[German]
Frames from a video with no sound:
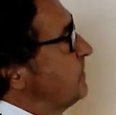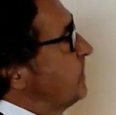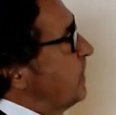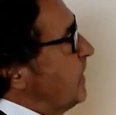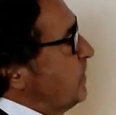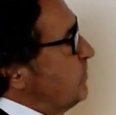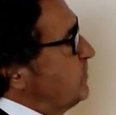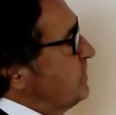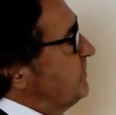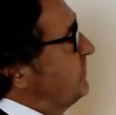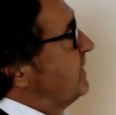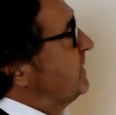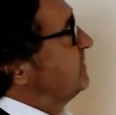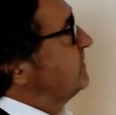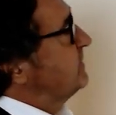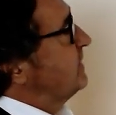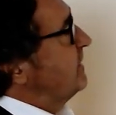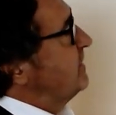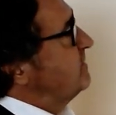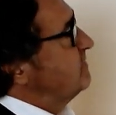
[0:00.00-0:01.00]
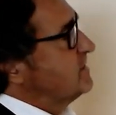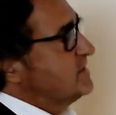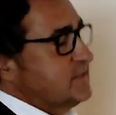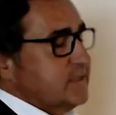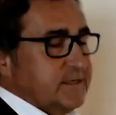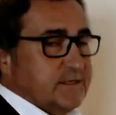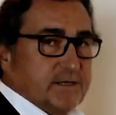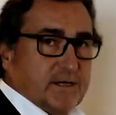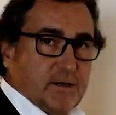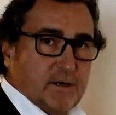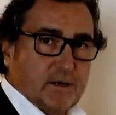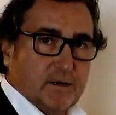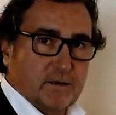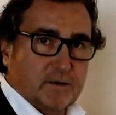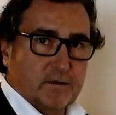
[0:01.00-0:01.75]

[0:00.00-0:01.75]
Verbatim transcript: Damit werden teilweise in der